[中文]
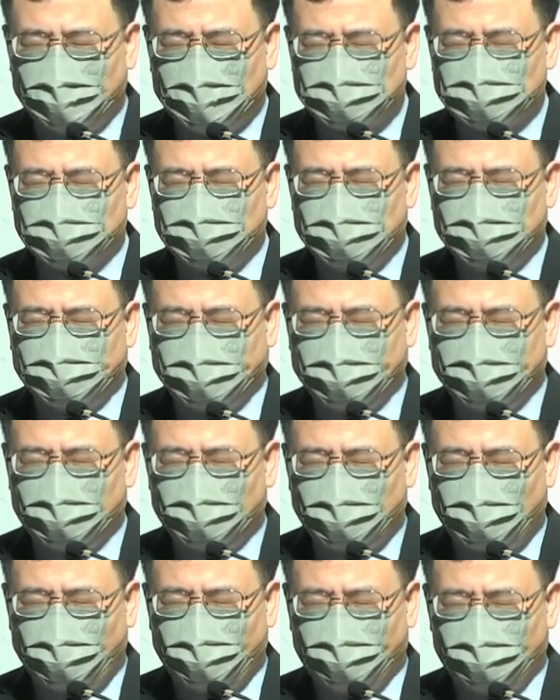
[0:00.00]
去明白你
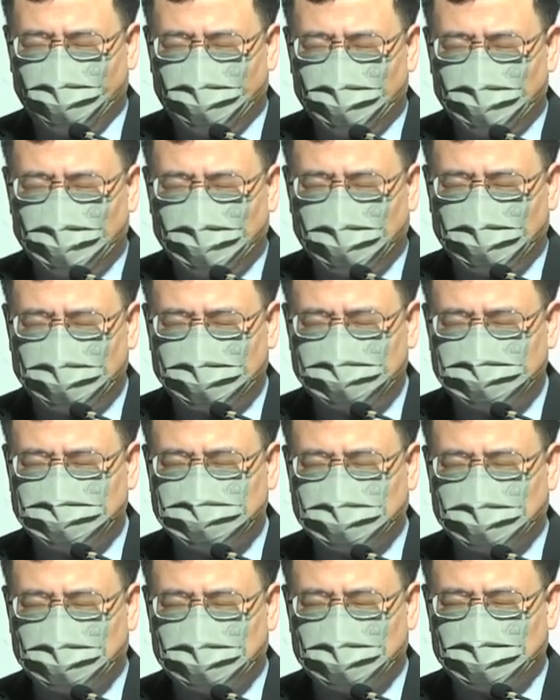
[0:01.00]
的话语，还在地
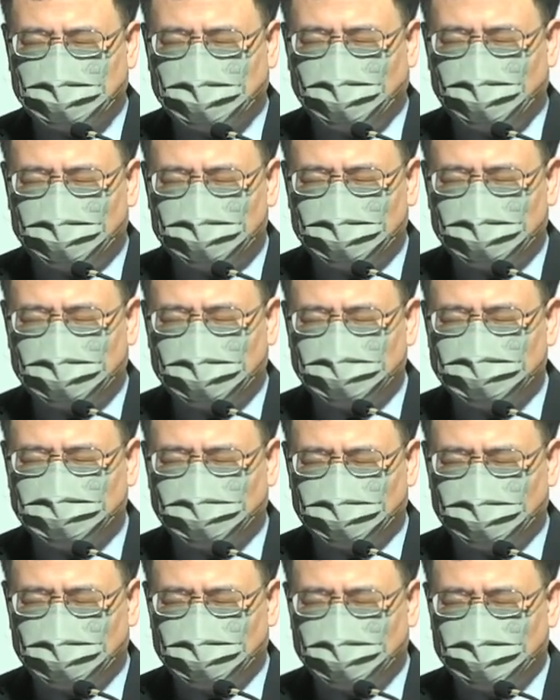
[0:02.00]
上更好的跟从你。